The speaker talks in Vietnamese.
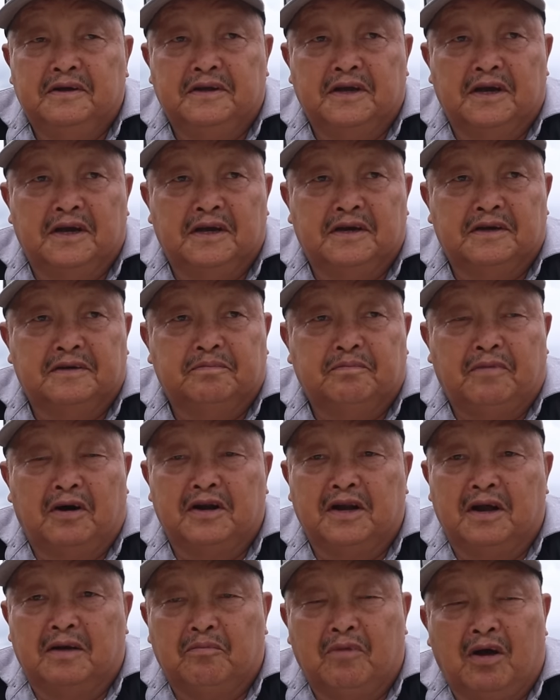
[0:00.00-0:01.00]
chế
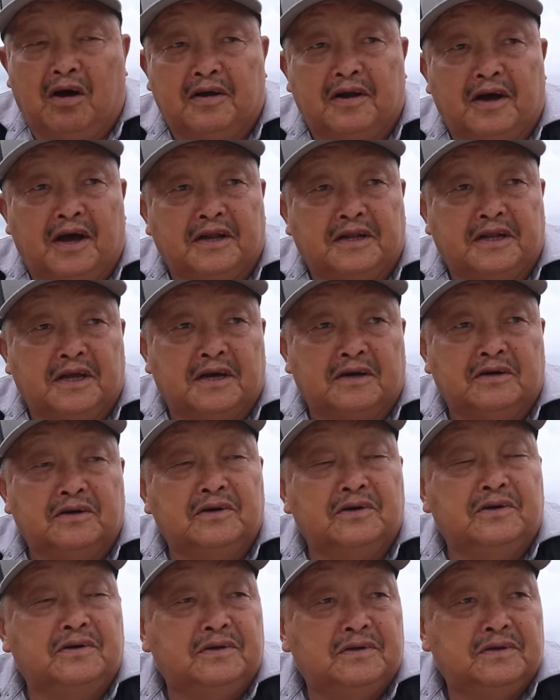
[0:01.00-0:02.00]
bao niệm lo được hay chị
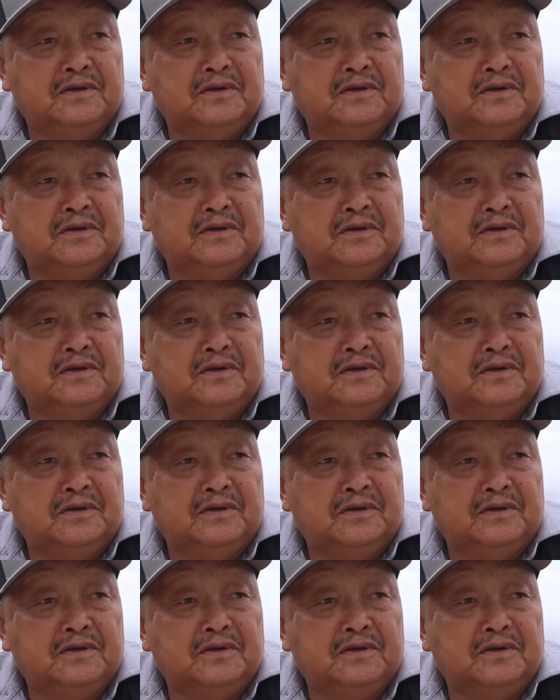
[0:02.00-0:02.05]
ừ